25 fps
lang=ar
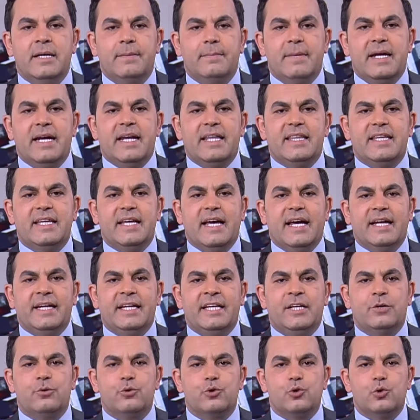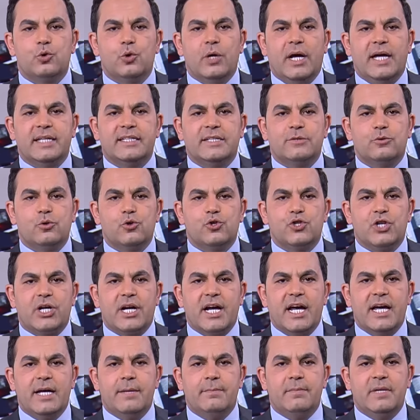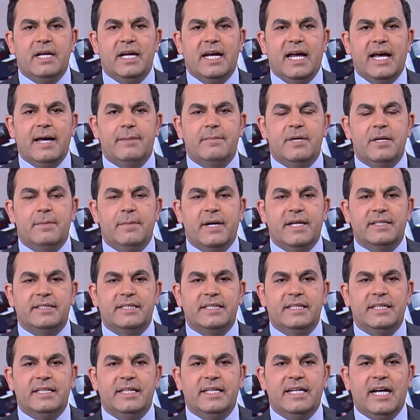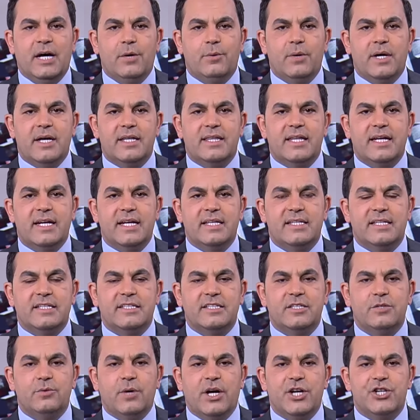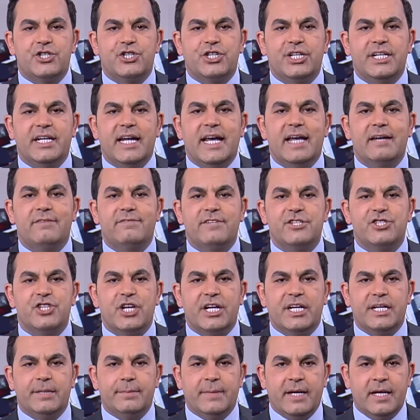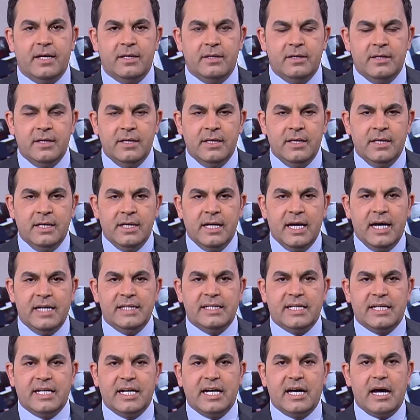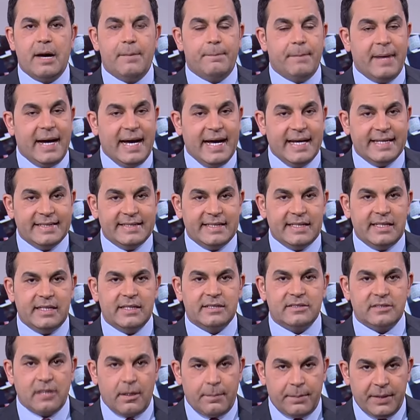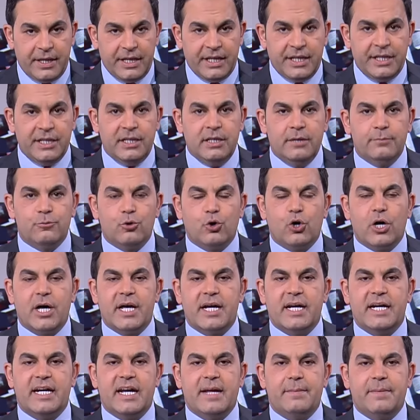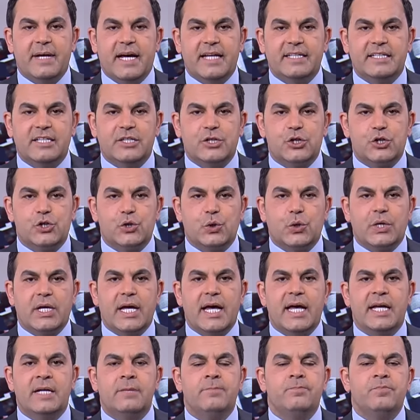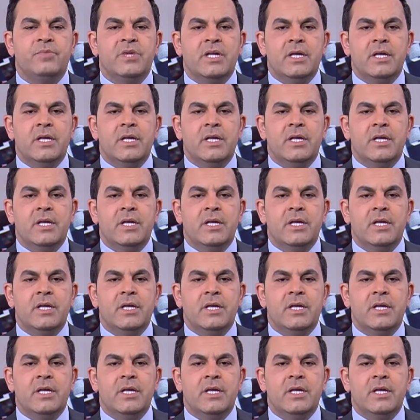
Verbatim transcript: ما الذي يعنيه وصول عدد الجرائم للعام الماضي نحو 23 ألف جريمة؟ هل الرقم عادي طبيعي مقارنة بعدد السكان؟